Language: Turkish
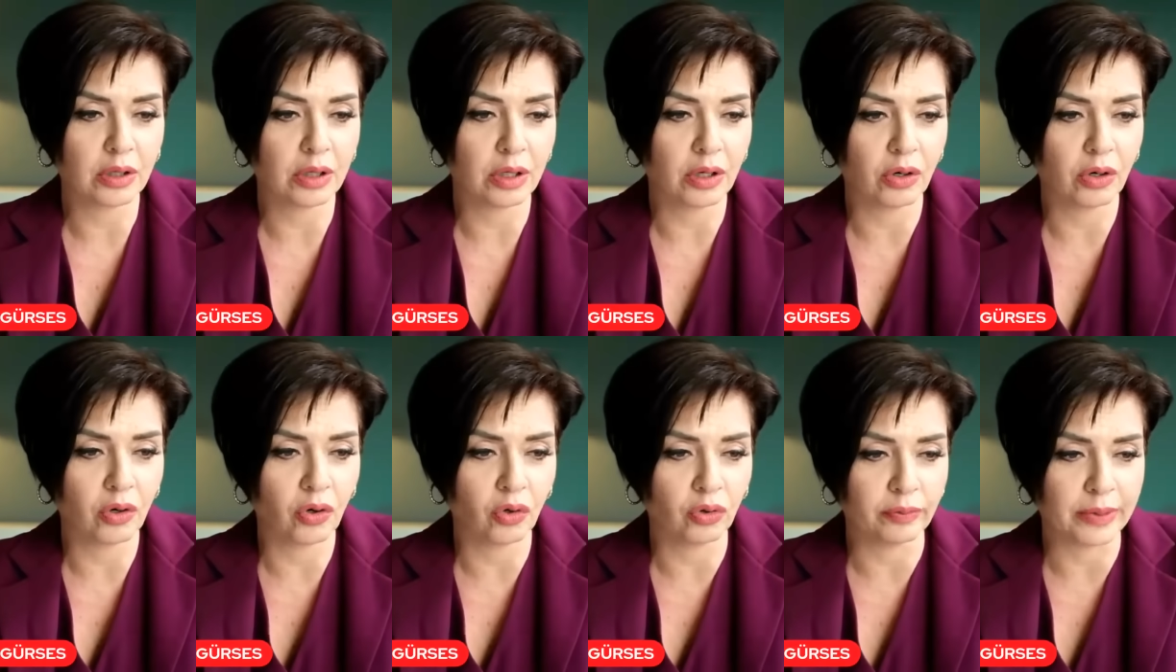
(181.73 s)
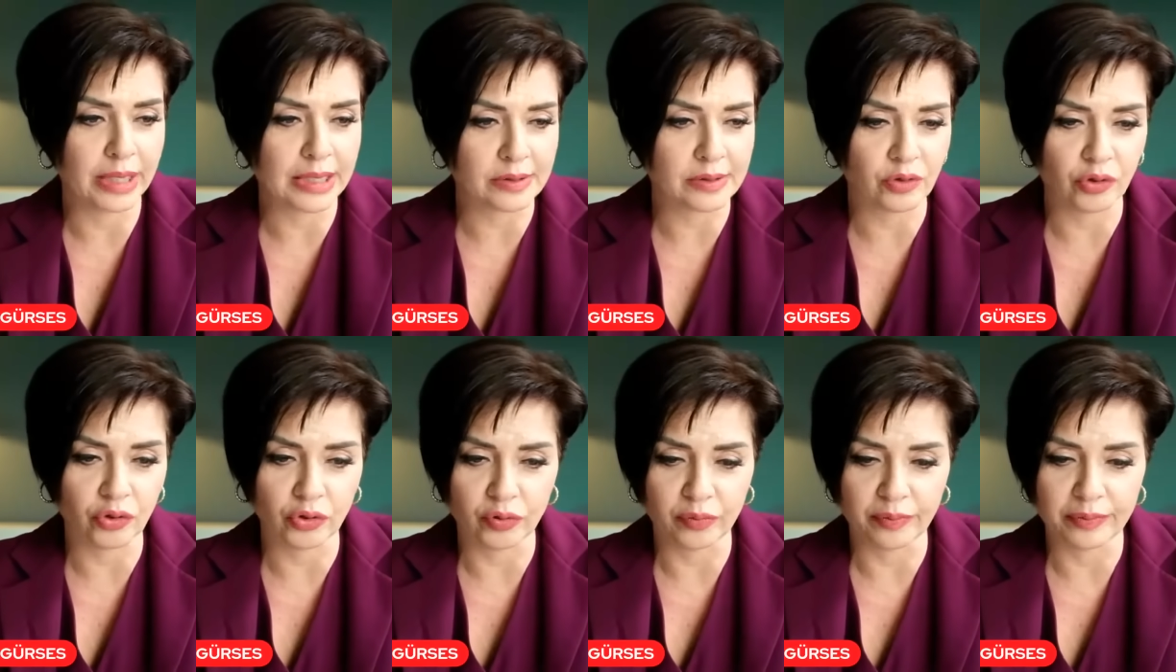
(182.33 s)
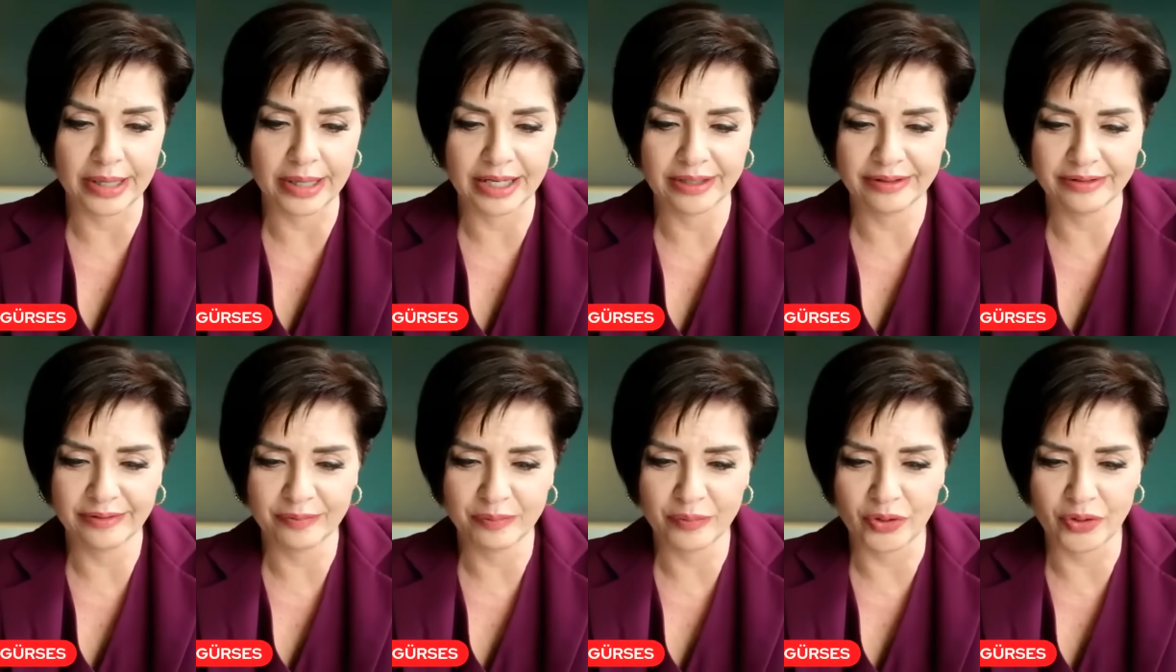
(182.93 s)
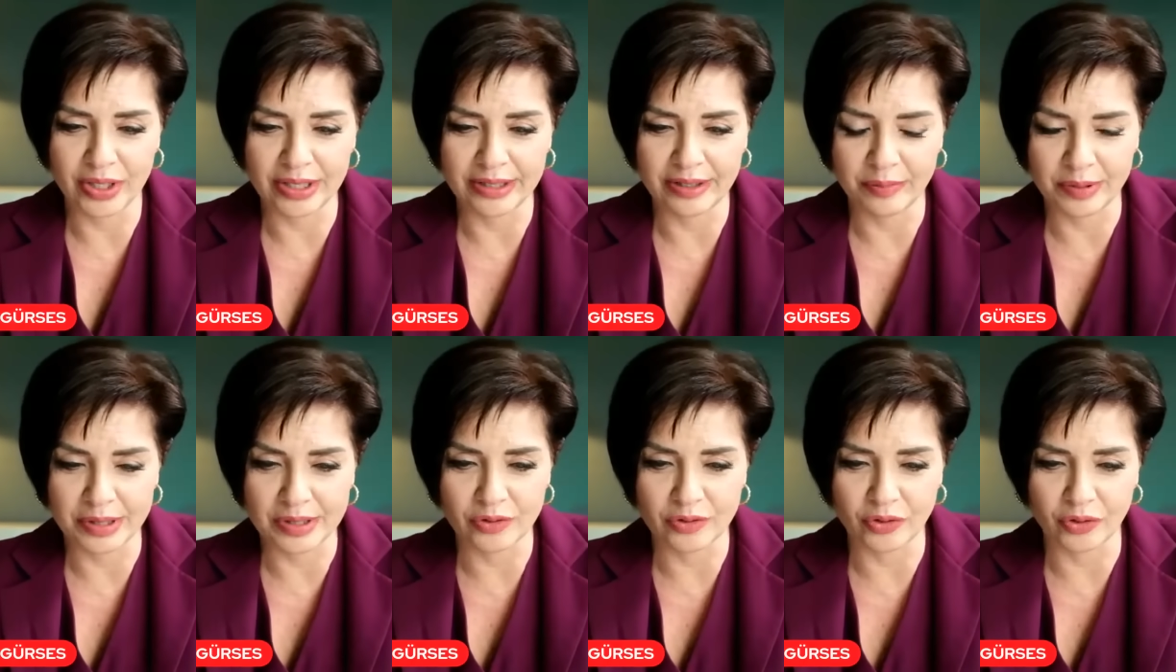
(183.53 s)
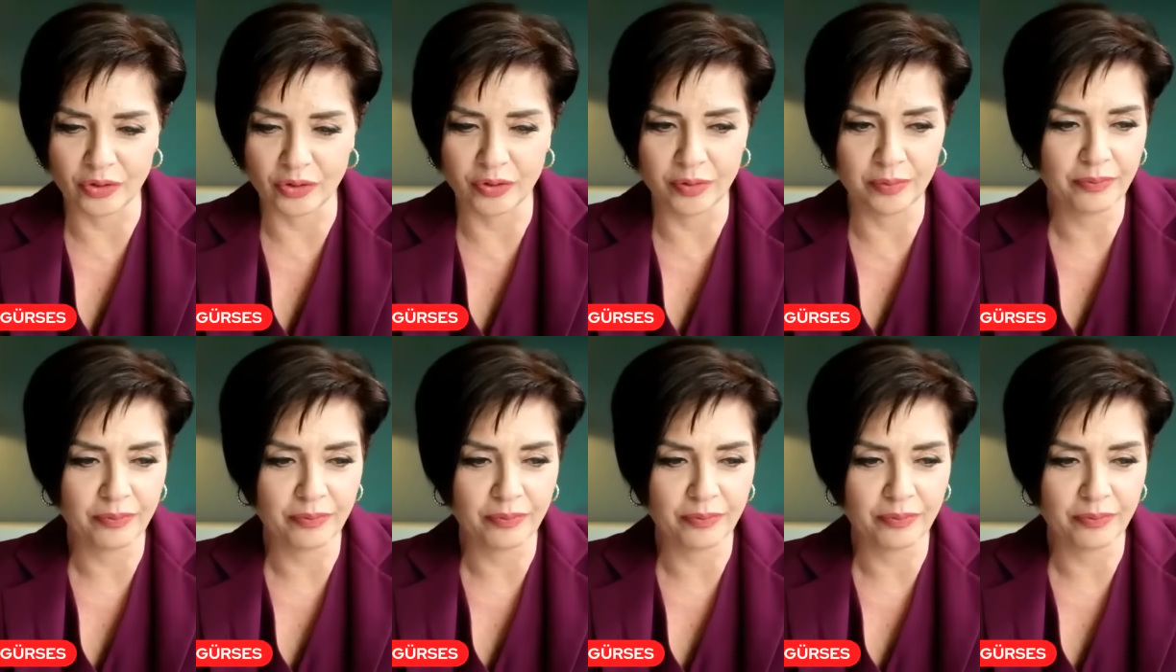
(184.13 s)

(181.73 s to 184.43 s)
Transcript: olmaz diyorum ben. Böyle de bitiriyorum.